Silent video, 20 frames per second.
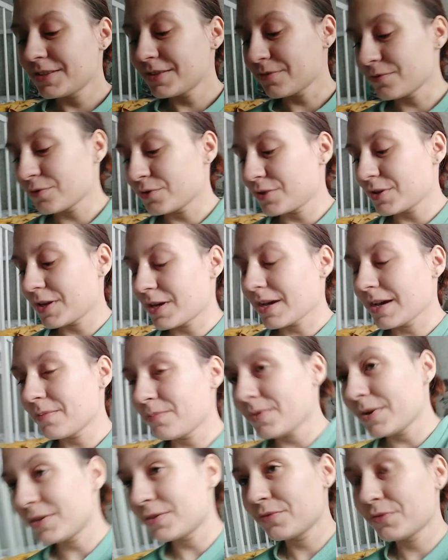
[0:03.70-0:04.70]
сегодня я
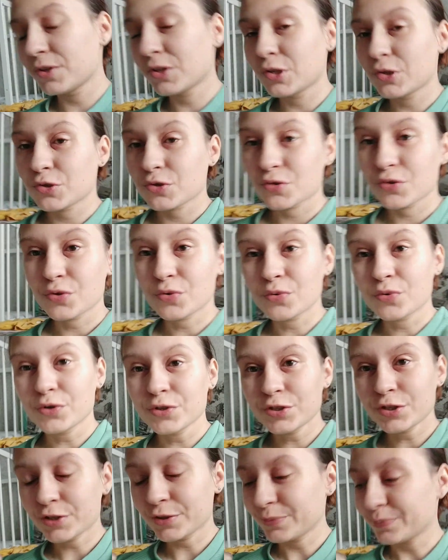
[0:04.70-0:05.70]
опять выгляжу не
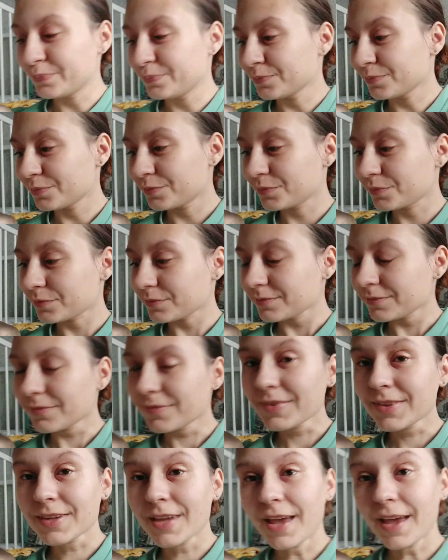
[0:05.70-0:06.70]
очень.
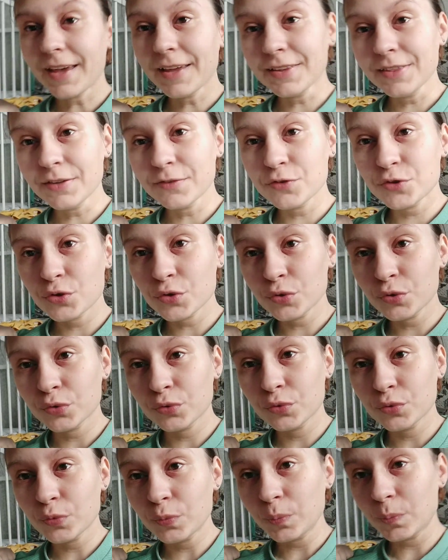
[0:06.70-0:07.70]
Это все
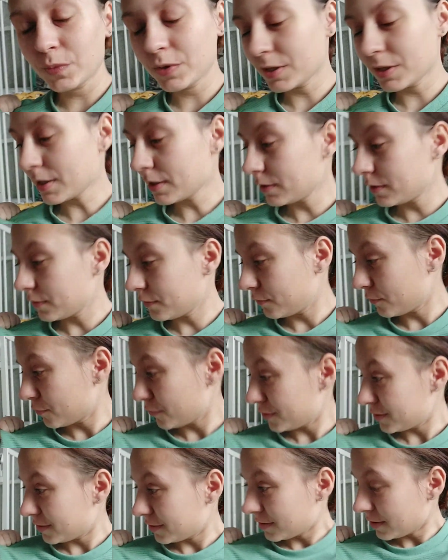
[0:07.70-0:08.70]
YouTube меня
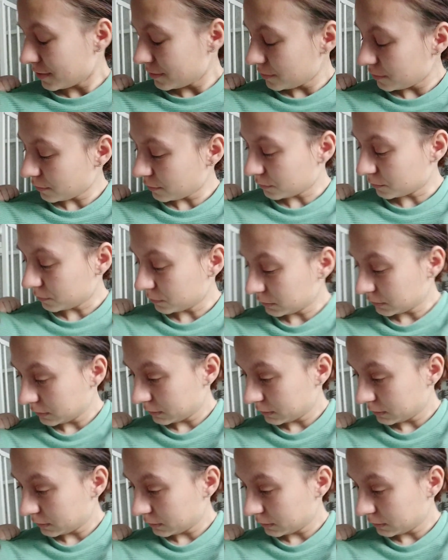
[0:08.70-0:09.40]
доводит, да, Сем?